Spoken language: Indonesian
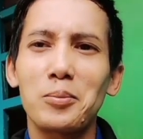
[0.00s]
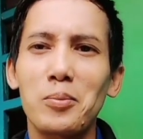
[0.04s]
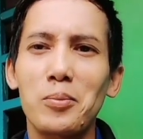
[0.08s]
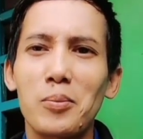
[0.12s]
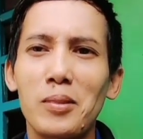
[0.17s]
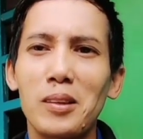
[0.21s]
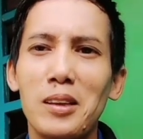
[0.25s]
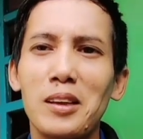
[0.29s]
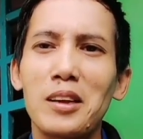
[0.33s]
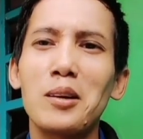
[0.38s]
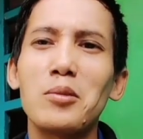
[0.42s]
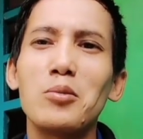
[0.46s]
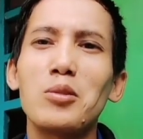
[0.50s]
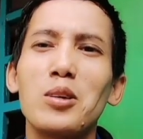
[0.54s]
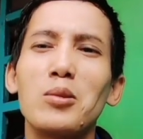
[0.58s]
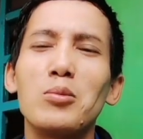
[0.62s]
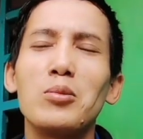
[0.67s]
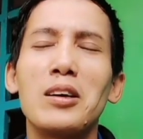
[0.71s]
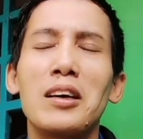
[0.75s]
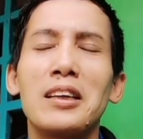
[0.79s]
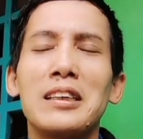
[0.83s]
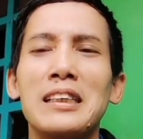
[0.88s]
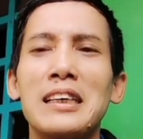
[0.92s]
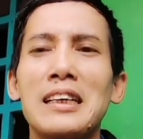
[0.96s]
ya
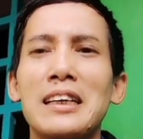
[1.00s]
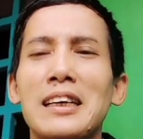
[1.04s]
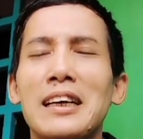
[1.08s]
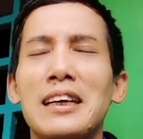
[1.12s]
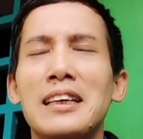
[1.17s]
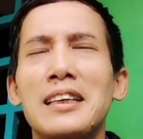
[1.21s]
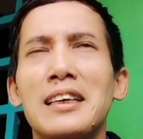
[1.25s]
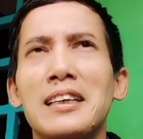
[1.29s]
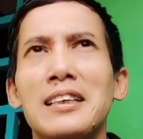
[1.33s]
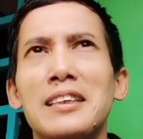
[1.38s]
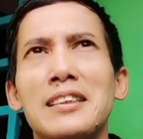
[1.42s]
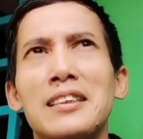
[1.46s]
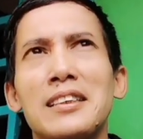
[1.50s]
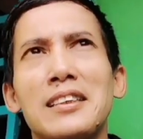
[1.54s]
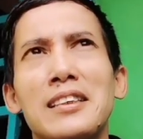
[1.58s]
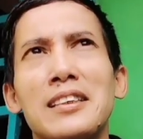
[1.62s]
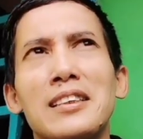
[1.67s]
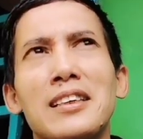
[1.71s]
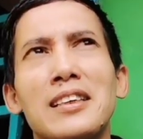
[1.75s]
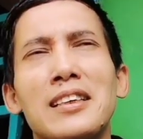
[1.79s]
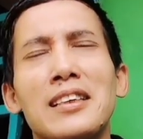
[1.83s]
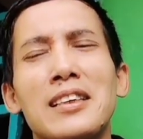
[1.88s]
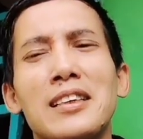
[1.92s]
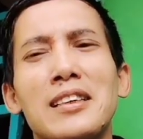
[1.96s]
mudah-mudahan ya ada
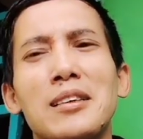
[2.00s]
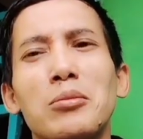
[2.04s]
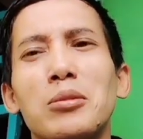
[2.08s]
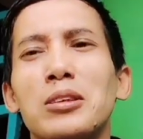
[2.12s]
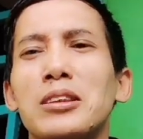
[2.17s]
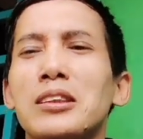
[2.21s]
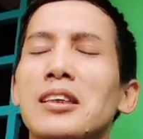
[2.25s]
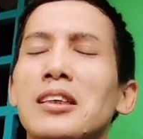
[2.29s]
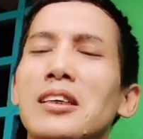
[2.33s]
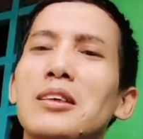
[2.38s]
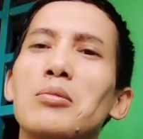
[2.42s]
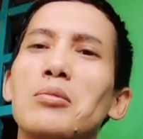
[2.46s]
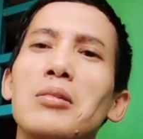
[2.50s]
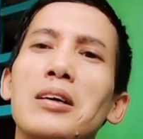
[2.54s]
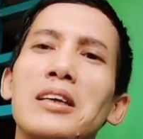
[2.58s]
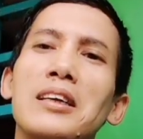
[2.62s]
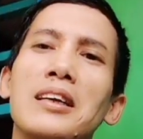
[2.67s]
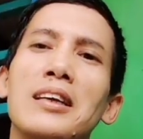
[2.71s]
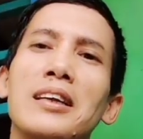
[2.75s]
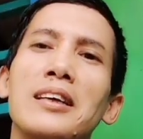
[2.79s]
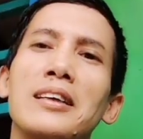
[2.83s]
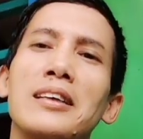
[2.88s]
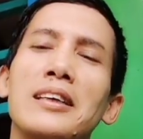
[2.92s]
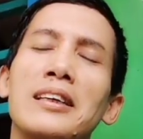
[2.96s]
rezekinya bisa kebayar
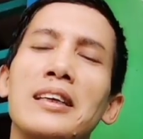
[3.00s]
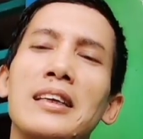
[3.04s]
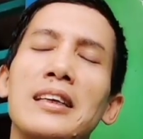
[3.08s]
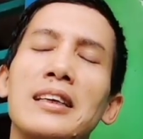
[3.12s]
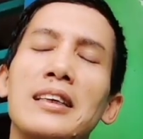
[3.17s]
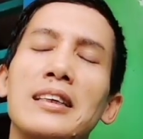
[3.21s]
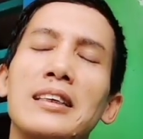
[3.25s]
lagi ya